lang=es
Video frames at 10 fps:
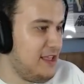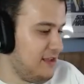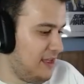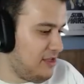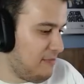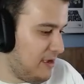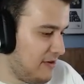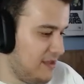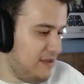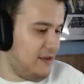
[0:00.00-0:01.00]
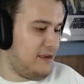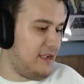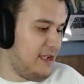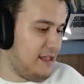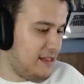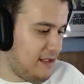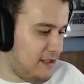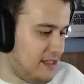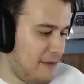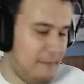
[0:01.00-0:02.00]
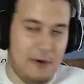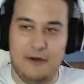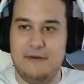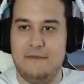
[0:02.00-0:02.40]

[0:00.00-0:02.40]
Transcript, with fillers: ¡Ay, Dios mío! ¡Qué ¡Tiempo!